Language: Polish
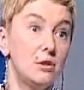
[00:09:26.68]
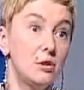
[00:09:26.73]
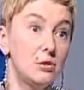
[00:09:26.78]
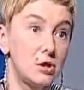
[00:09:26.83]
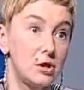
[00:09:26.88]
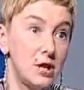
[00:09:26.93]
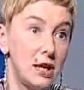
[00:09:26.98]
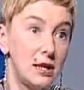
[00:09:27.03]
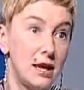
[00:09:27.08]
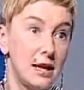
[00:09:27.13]
do
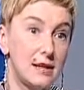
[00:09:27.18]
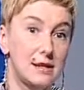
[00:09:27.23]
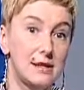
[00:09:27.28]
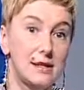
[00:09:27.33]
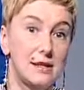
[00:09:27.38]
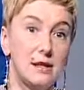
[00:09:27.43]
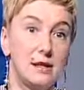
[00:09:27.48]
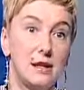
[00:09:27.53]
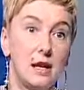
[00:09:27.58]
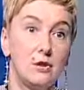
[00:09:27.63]
czynienia
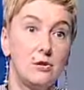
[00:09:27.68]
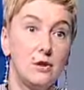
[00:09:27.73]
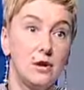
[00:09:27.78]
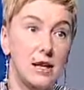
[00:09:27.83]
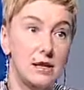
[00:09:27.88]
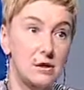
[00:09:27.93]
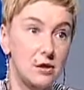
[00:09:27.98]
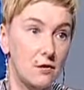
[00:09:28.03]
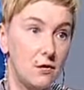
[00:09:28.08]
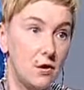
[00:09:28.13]
z
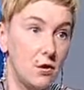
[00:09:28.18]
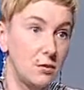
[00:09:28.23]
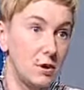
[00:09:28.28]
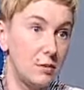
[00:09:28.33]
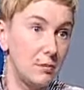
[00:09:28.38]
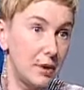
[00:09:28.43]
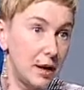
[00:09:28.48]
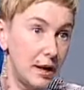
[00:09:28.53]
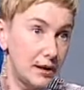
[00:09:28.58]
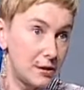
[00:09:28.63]
jednorazową
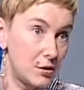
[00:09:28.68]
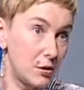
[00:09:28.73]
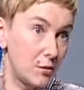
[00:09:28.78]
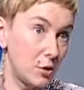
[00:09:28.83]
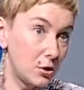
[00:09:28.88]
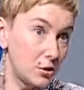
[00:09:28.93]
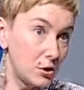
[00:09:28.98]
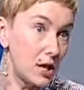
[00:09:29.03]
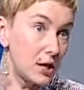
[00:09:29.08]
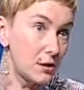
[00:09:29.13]
imprezą
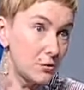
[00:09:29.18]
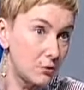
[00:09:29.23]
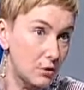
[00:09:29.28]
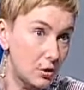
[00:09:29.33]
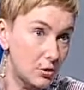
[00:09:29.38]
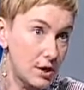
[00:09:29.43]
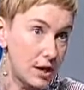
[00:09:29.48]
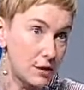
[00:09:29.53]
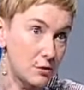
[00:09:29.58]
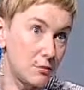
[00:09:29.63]
od czasu
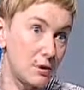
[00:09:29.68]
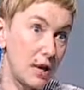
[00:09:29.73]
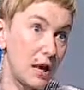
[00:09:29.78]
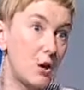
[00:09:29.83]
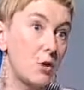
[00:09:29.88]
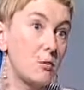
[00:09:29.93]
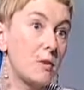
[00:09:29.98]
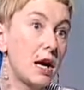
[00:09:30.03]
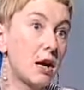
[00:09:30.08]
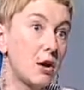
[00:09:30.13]
do czasu,
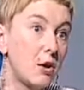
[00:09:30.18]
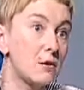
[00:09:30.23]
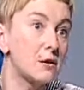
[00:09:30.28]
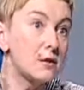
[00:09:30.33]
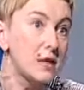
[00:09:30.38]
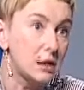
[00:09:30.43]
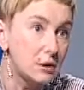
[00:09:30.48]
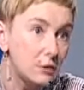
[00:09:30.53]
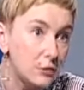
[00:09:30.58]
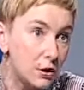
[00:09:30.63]
taką jak
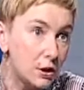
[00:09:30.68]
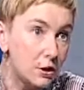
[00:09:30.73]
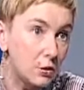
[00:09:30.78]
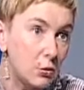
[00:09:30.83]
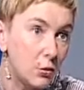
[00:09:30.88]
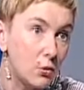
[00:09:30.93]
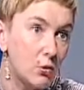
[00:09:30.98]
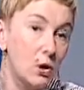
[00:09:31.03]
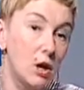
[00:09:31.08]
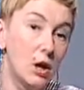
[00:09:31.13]
koncert w
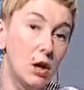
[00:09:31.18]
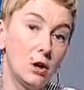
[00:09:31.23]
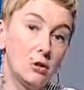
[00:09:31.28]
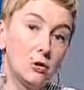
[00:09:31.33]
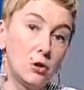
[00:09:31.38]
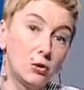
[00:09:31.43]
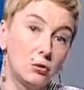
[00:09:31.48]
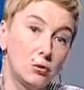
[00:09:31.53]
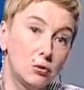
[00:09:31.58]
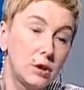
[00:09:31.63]
rynku,
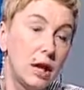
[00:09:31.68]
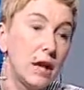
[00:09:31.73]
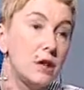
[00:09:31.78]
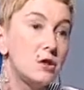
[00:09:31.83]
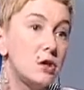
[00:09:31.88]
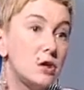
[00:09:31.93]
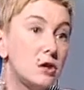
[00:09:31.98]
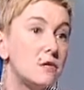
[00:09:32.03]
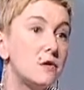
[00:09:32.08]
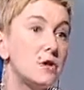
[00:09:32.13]
to tutaj
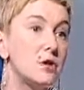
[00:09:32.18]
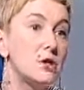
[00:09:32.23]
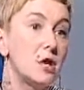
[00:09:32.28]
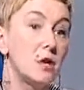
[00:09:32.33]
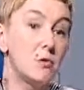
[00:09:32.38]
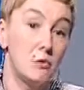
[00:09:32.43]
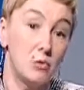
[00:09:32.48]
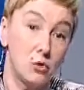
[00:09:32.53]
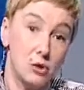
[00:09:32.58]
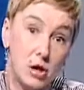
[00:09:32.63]

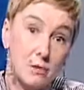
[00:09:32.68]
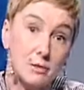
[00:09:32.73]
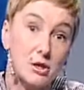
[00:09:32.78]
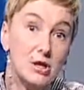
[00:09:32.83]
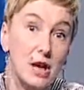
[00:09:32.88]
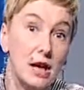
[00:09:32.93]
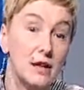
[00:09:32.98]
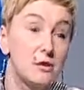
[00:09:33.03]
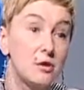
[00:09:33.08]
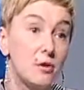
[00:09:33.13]
rzeczywiście muszę
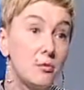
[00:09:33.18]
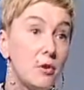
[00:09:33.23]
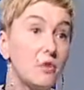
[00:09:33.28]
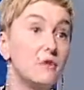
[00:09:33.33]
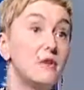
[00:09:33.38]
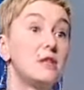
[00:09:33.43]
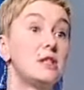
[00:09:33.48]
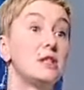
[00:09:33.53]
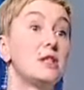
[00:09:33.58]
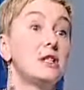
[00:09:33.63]
mieszkańcom
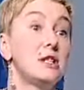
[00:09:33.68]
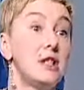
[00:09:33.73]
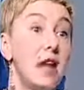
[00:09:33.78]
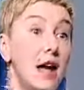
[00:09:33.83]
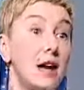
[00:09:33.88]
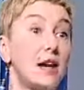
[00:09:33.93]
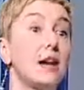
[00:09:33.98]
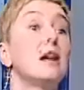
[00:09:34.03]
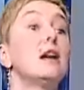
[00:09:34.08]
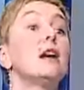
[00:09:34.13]
powiedzieć
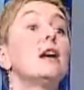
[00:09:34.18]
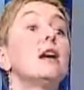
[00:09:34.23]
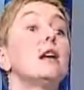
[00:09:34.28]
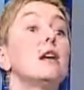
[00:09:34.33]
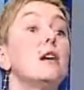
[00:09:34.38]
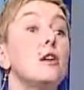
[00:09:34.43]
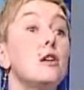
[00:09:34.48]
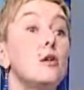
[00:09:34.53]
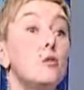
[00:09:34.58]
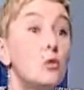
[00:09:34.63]
tak.
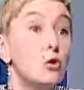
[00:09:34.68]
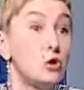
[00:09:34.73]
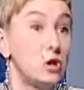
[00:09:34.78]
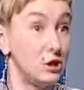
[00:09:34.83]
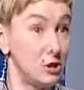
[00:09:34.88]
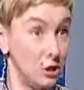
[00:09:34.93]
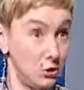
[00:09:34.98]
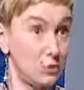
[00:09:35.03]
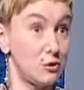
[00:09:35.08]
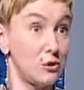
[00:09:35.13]

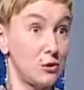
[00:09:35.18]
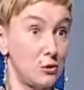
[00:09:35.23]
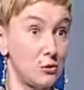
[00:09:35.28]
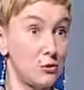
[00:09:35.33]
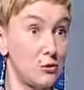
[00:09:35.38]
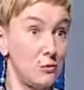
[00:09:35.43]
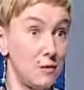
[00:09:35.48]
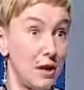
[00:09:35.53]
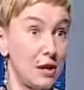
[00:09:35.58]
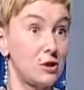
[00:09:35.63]
Musicie to
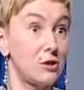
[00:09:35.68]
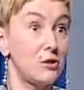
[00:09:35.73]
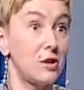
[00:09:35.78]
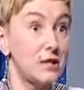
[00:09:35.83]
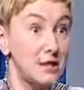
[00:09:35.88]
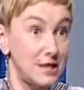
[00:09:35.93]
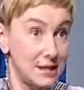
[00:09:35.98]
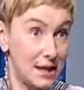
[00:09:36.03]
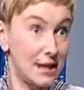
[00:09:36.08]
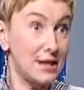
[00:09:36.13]
zrozumieć. To
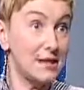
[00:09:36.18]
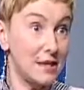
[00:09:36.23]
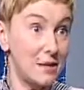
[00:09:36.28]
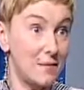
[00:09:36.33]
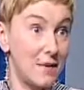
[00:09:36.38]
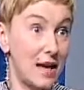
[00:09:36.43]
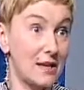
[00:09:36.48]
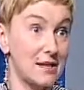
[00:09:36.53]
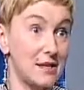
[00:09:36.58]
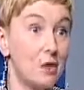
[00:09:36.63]
jest serce
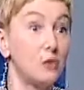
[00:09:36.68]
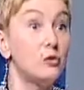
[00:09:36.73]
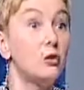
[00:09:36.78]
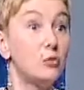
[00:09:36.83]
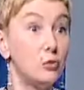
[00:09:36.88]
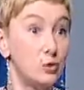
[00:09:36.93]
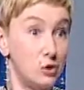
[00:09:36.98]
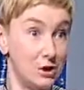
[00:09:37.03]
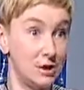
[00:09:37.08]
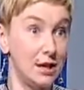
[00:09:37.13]
miasta, ono
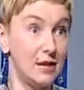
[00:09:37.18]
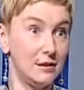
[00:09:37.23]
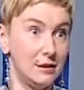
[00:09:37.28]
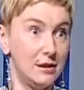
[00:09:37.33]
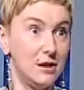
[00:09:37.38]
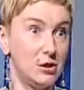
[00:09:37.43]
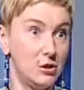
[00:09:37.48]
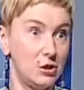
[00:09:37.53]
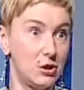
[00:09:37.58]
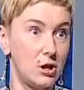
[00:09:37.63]
musi
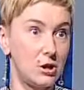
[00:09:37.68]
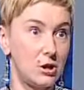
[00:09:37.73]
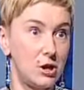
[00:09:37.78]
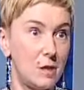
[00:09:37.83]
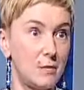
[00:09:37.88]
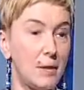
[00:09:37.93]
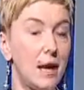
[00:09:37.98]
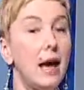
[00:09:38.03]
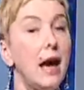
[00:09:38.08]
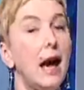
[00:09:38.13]
tętnić
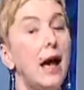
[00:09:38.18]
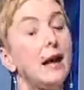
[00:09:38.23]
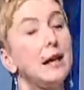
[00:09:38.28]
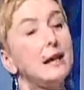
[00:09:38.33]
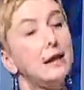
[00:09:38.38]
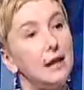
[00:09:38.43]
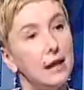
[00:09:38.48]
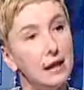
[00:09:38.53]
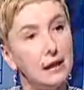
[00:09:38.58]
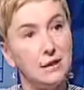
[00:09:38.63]
życiem. Ale
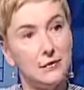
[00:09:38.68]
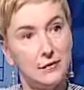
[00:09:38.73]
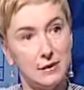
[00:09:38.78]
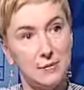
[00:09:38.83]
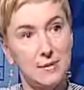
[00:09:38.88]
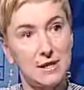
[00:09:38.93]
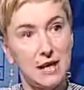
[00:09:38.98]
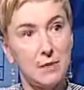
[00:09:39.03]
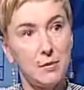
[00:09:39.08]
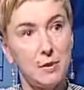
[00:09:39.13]
kiedy w
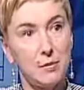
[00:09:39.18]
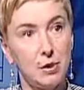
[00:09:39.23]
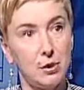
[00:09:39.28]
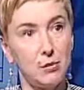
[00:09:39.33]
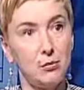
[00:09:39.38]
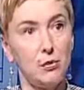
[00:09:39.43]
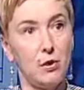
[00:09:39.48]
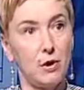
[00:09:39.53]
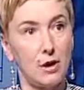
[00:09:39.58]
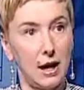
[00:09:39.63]
tym samym
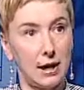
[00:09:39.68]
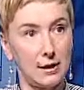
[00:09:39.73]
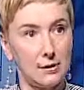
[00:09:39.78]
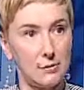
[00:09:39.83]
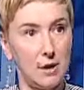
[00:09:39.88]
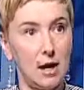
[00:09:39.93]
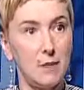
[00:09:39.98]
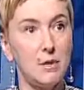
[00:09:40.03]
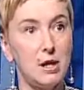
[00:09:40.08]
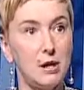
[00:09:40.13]
rynku
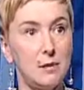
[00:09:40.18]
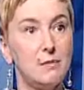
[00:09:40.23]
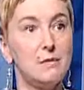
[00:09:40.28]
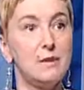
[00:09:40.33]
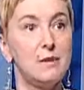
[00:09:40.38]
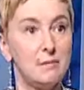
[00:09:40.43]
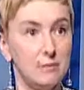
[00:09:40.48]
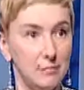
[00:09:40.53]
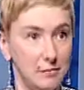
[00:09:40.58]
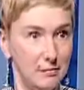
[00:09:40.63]
organizujemy
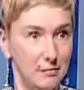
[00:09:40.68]
im